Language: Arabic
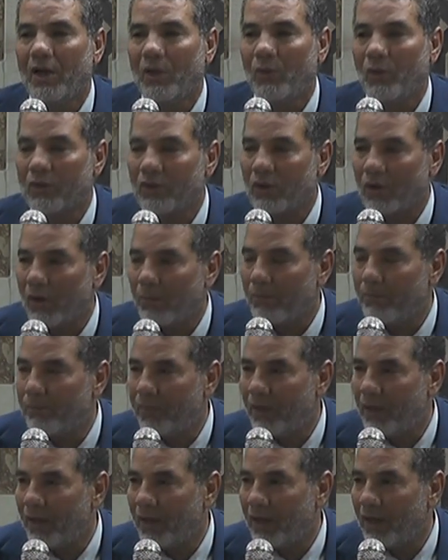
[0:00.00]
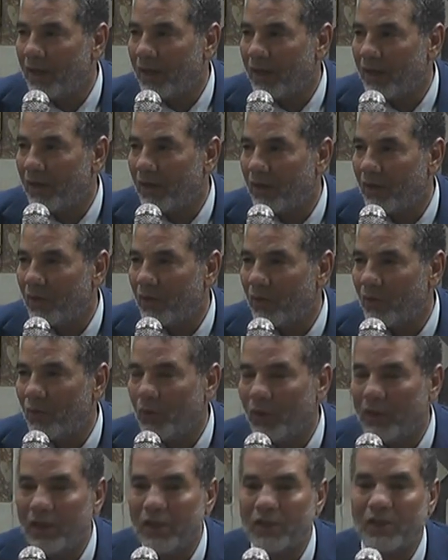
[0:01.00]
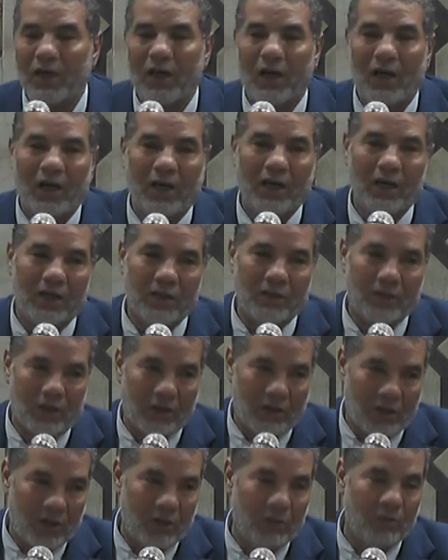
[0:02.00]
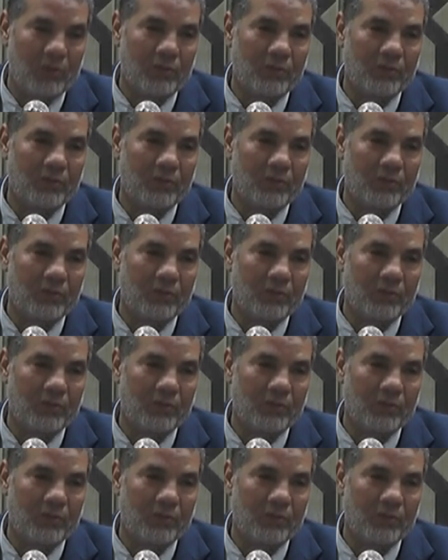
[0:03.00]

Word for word: وتربى ونشأ على صراه